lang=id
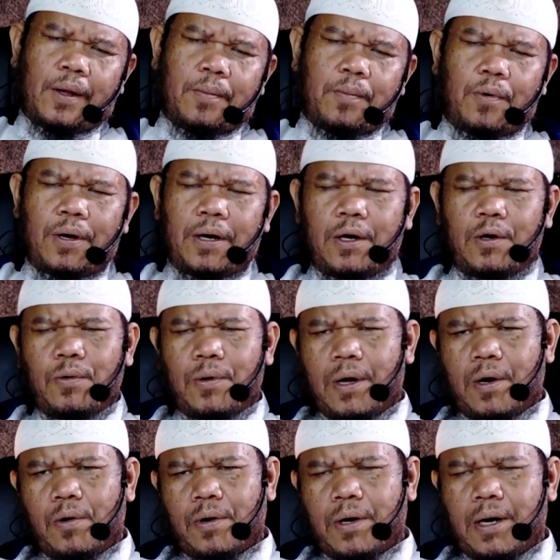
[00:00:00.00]
boleh
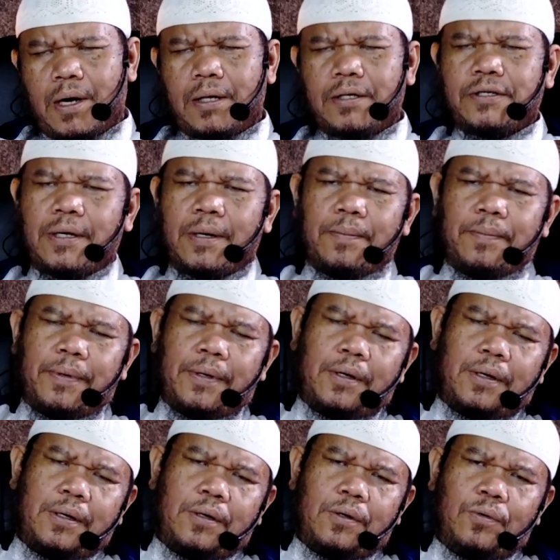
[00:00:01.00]
dua rokat sampai
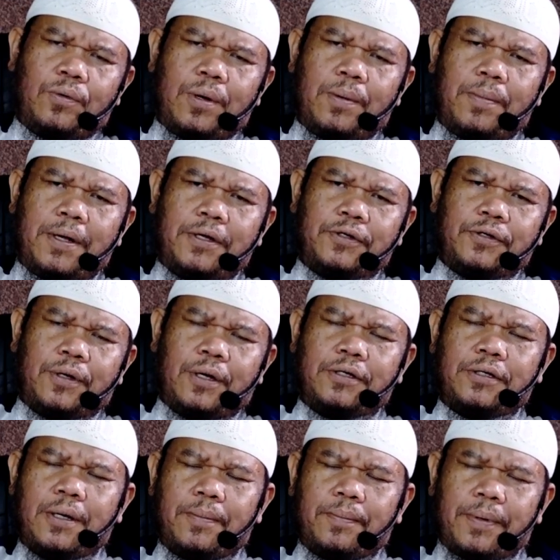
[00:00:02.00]
12
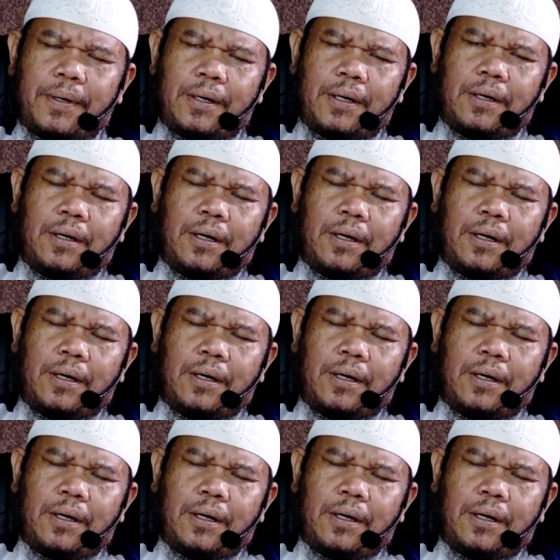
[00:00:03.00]
eh, sampai